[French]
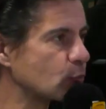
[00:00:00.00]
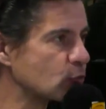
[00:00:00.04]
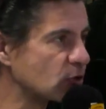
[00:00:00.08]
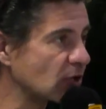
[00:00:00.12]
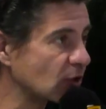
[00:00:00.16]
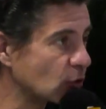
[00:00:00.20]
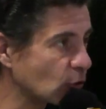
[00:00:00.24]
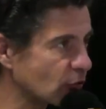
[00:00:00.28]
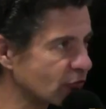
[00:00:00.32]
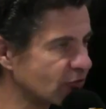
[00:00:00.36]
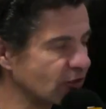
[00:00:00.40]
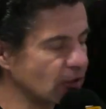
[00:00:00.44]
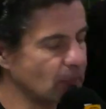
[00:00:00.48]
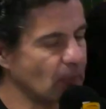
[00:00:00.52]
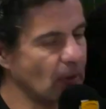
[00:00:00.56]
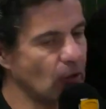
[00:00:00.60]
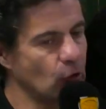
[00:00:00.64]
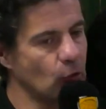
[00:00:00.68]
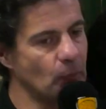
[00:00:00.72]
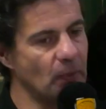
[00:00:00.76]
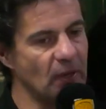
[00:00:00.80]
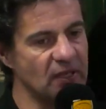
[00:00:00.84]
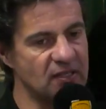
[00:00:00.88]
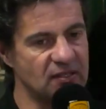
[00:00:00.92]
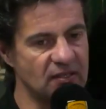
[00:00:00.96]
auraient pu être faites
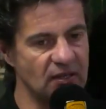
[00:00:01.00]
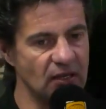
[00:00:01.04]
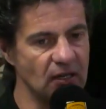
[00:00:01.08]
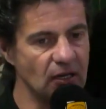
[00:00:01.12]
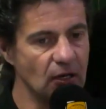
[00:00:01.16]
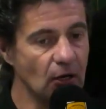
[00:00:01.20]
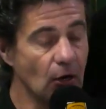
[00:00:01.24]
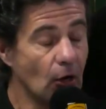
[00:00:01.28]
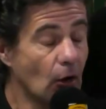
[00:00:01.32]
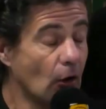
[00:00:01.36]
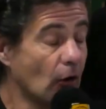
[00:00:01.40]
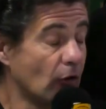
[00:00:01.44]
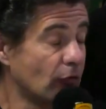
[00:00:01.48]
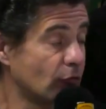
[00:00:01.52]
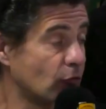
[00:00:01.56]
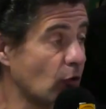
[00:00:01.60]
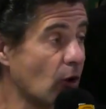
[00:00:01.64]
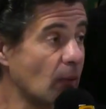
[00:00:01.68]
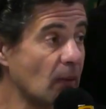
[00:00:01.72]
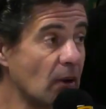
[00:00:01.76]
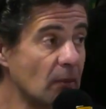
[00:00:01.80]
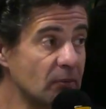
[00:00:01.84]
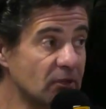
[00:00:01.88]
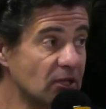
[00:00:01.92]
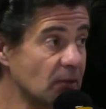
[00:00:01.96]
par le passé,
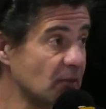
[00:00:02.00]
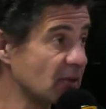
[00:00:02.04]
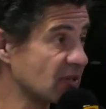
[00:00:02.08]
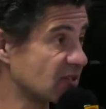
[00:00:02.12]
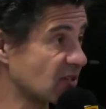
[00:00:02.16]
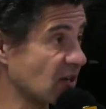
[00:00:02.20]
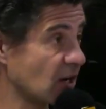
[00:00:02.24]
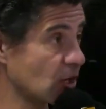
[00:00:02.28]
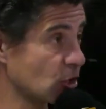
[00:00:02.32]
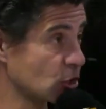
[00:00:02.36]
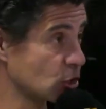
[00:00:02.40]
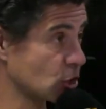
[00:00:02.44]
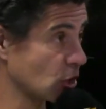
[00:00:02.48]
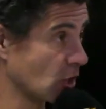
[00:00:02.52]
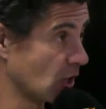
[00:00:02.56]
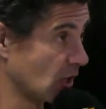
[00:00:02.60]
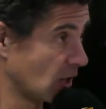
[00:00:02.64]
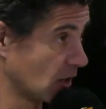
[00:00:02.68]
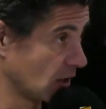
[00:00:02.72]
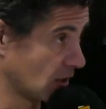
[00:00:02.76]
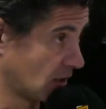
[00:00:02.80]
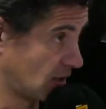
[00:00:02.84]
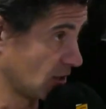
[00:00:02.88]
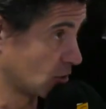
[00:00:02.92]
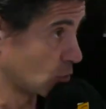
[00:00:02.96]
voire même des messages
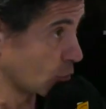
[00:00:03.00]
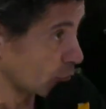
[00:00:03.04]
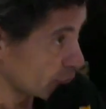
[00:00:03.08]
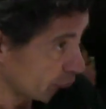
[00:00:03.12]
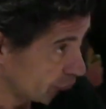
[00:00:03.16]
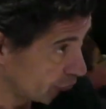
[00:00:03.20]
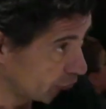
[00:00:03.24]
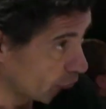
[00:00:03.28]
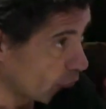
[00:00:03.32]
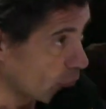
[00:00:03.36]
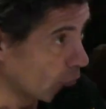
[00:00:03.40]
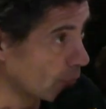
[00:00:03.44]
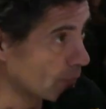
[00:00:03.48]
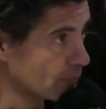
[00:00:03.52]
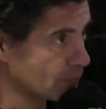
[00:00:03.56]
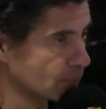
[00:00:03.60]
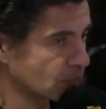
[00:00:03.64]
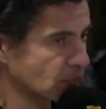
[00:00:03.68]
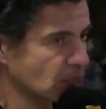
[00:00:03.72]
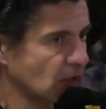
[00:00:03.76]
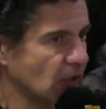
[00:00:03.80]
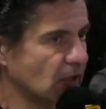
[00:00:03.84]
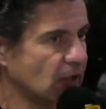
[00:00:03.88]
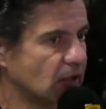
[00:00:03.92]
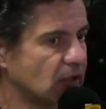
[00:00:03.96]
qui sont faux
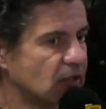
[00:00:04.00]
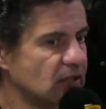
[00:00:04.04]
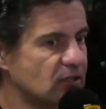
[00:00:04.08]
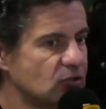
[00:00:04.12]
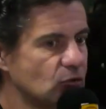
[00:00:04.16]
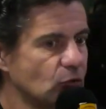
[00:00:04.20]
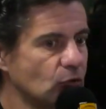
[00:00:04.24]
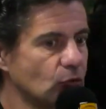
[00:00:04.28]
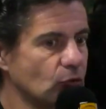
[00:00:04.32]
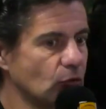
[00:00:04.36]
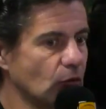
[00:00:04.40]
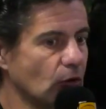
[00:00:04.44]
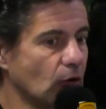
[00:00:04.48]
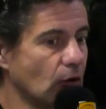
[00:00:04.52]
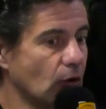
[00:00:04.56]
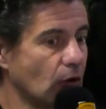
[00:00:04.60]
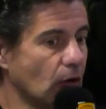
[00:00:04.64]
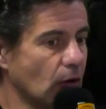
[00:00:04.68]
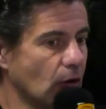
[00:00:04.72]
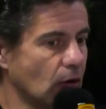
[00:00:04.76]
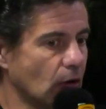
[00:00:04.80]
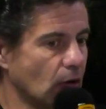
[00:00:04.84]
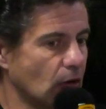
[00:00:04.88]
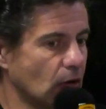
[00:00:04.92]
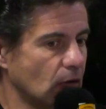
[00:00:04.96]
et qui sont,
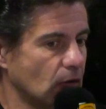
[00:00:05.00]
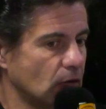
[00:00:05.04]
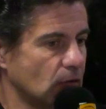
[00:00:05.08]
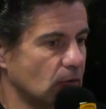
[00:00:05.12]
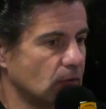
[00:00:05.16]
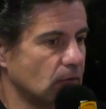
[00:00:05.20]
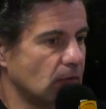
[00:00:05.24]
euh,